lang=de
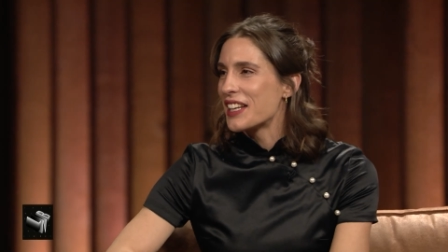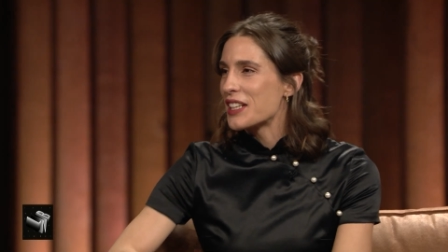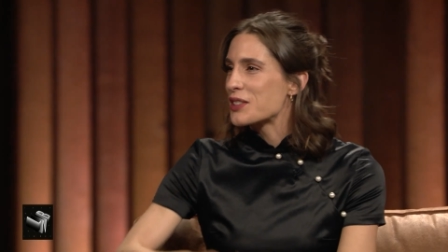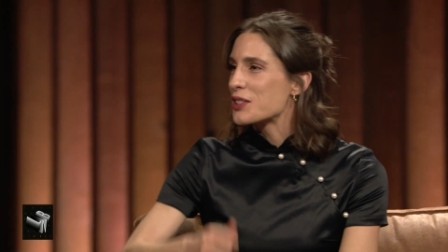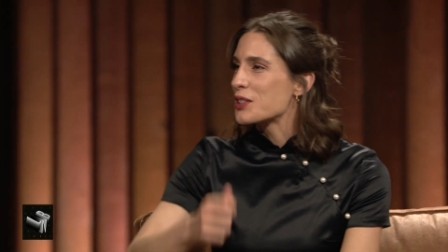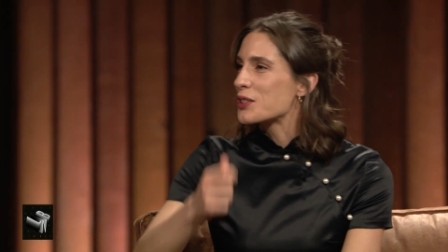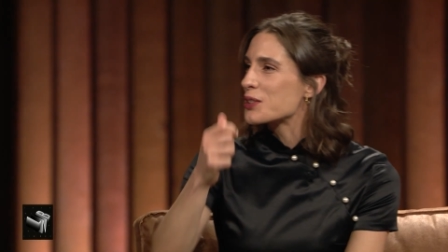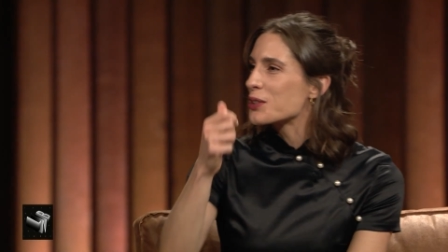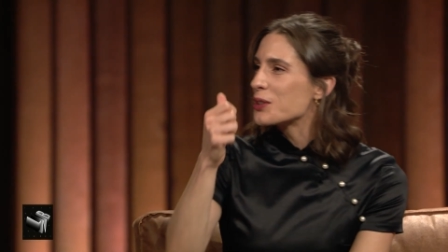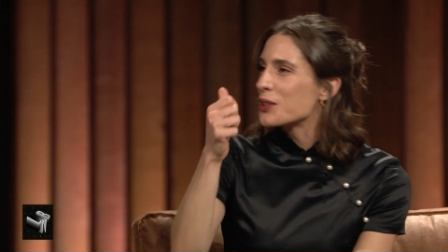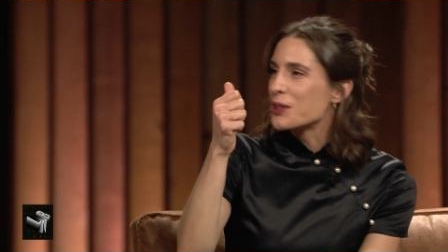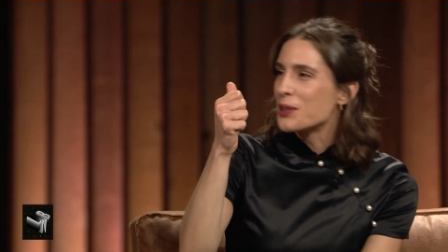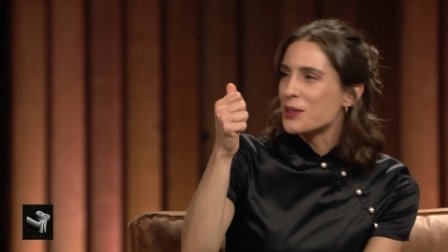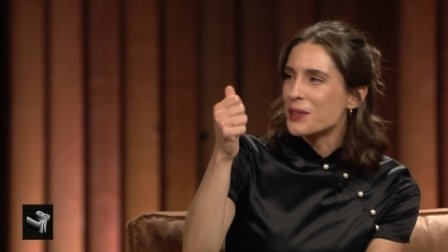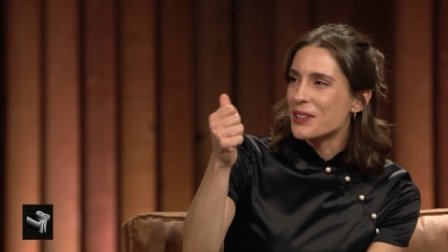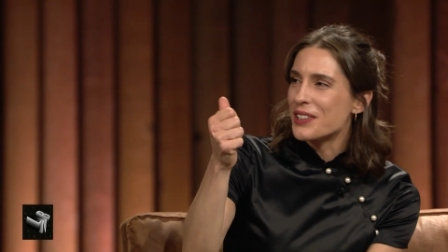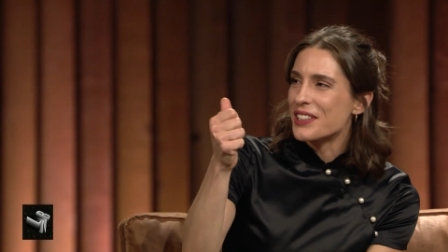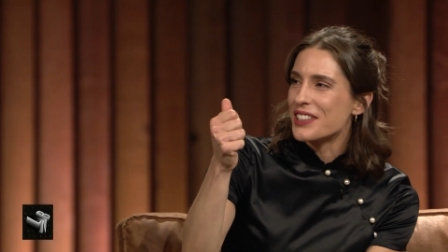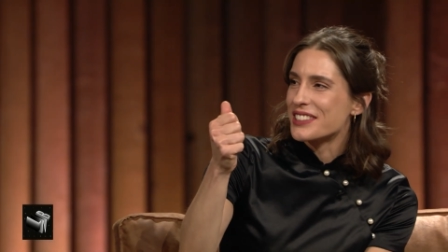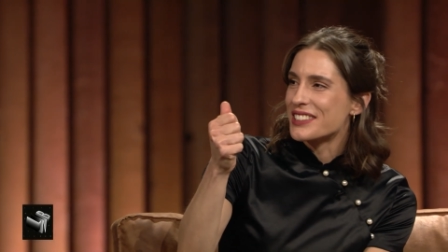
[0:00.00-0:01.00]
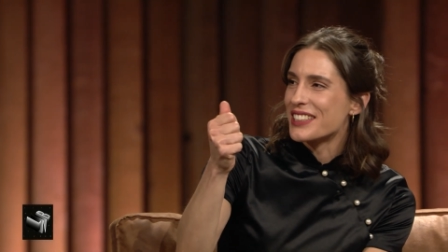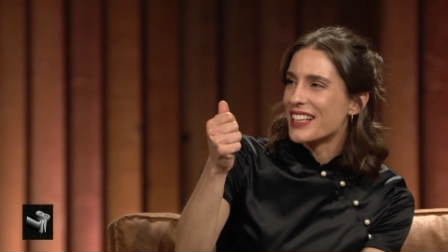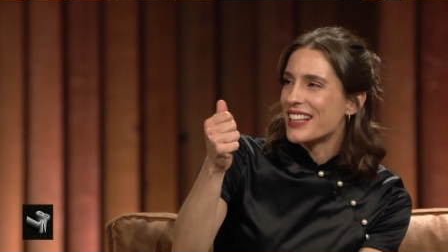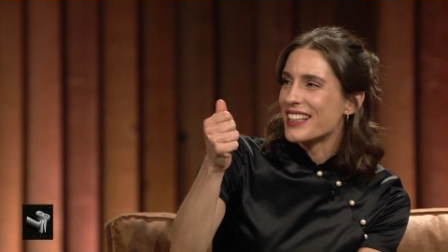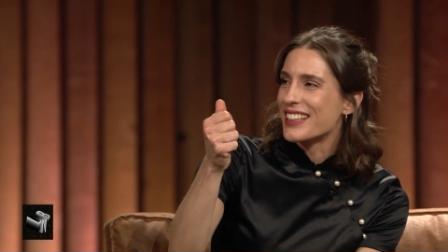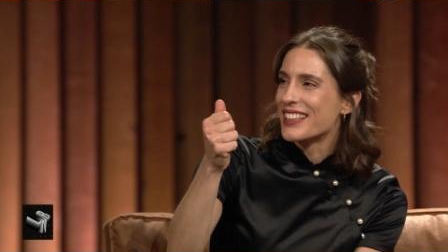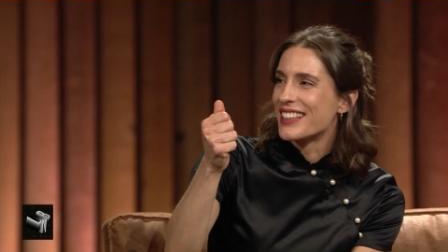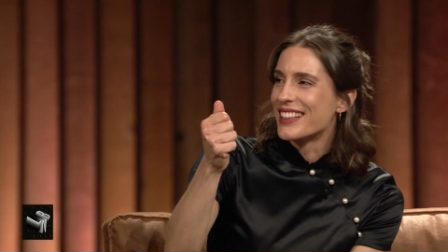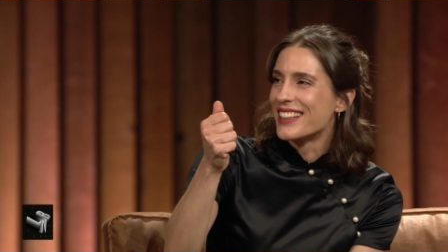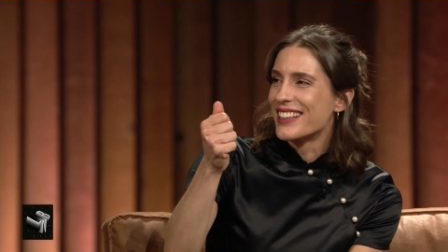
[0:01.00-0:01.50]
Ne, das, das, ist so cool. Das, das
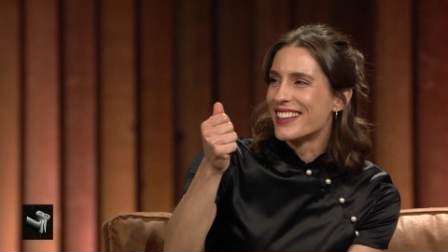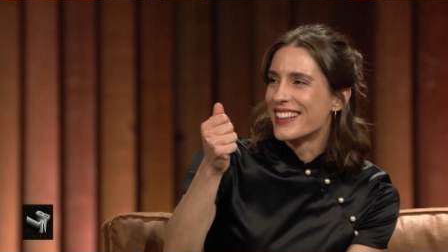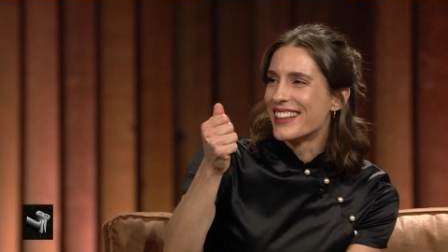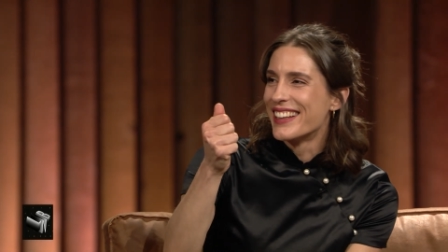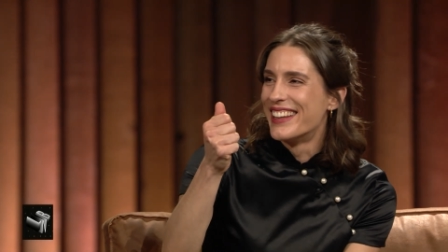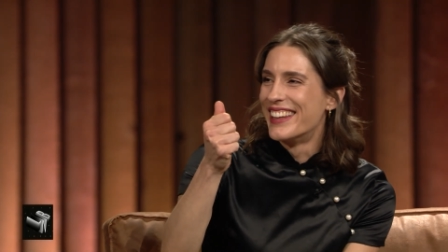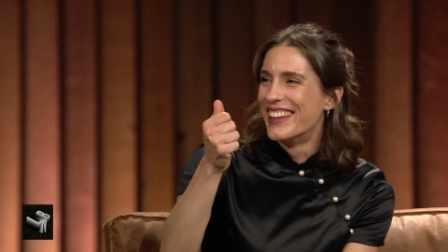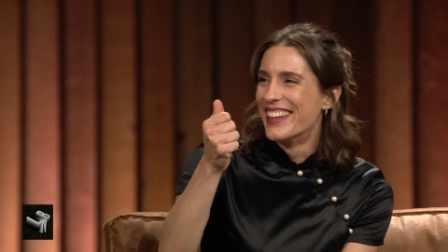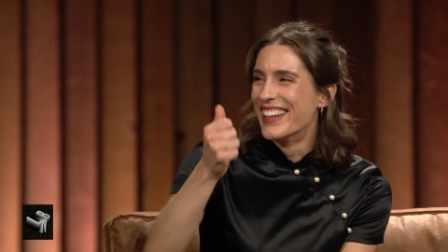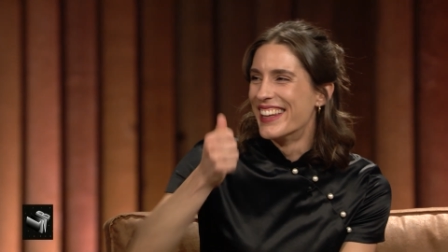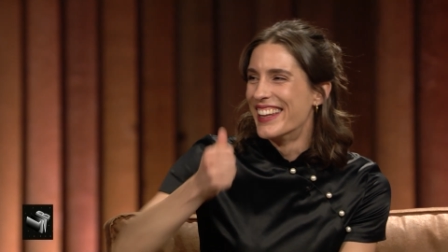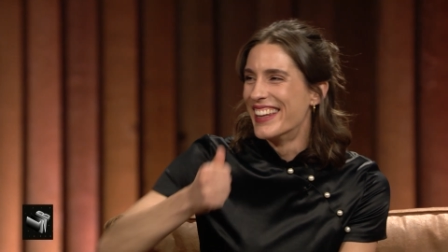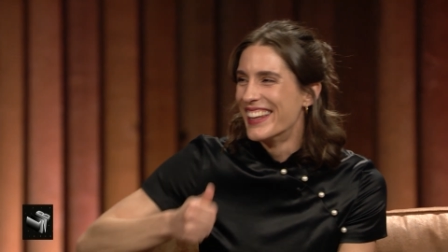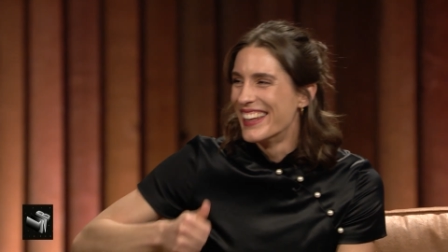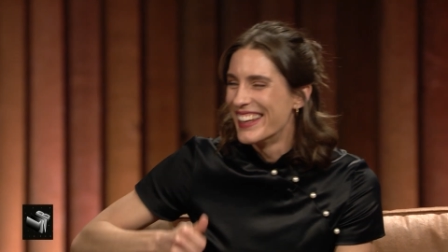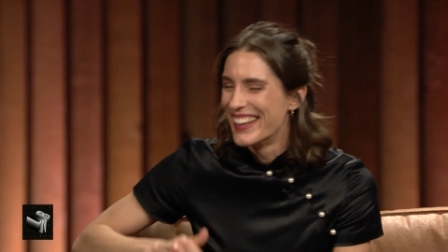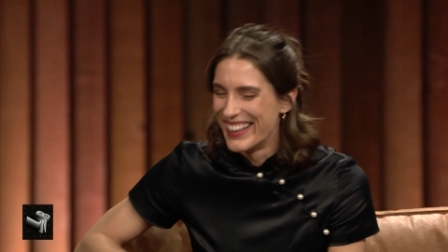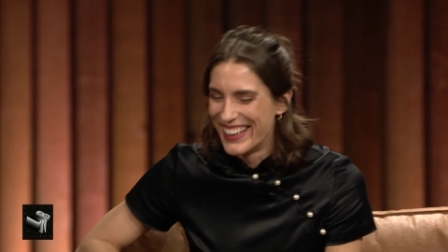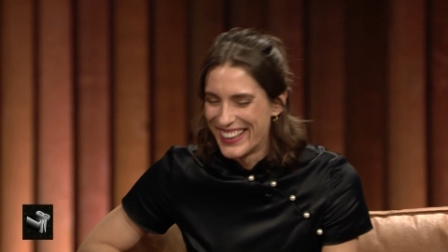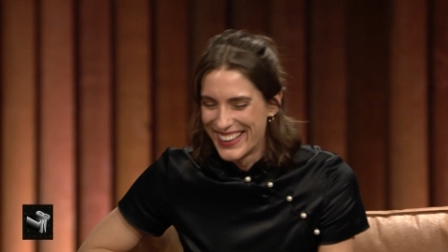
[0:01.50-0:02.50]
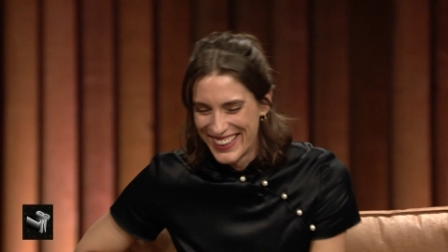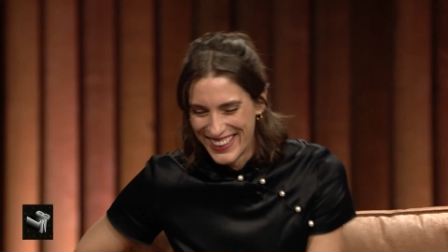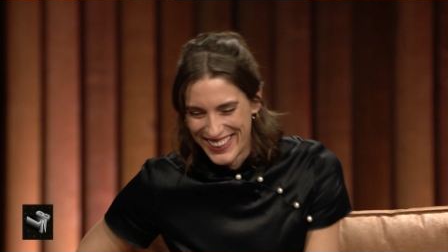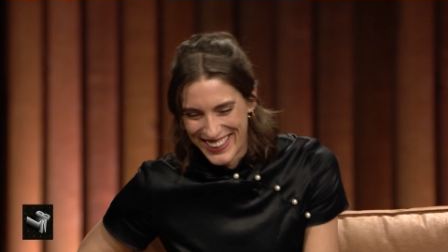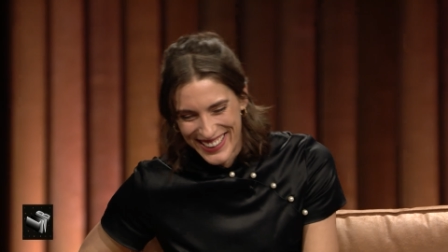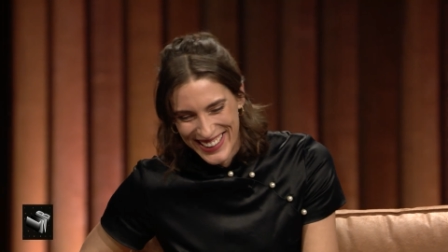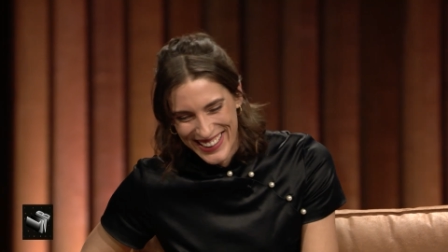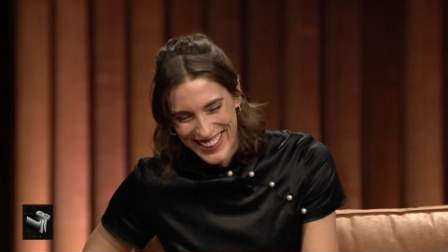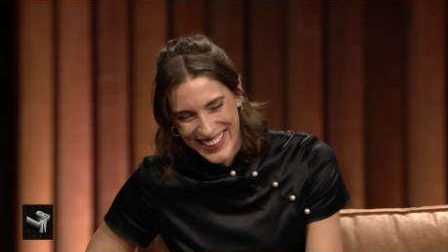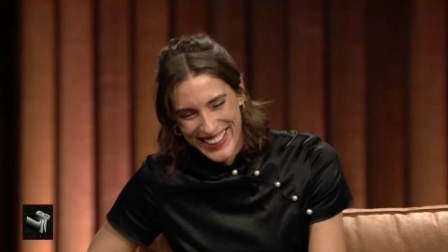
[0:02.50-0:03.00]
ist richtig cool. Das muss
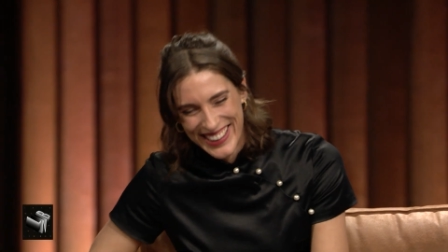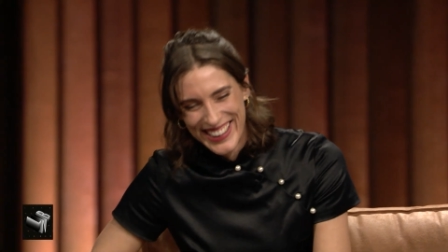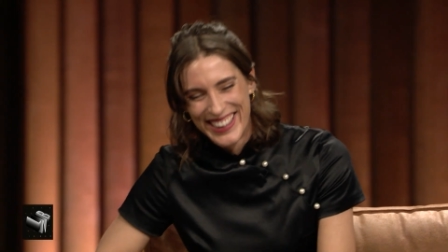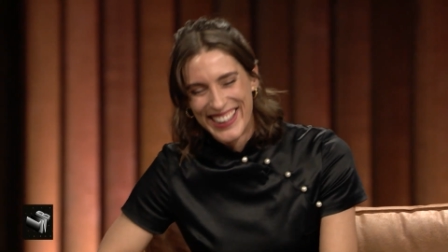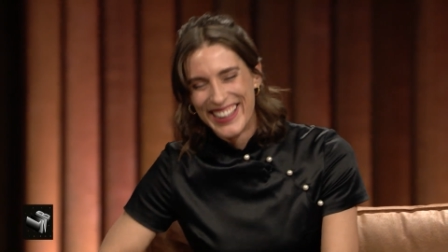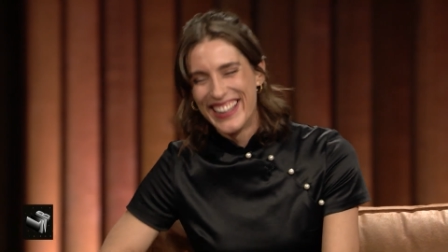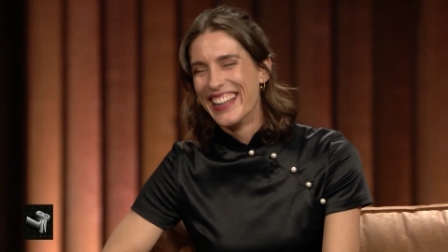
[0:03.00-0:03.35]
man machen und da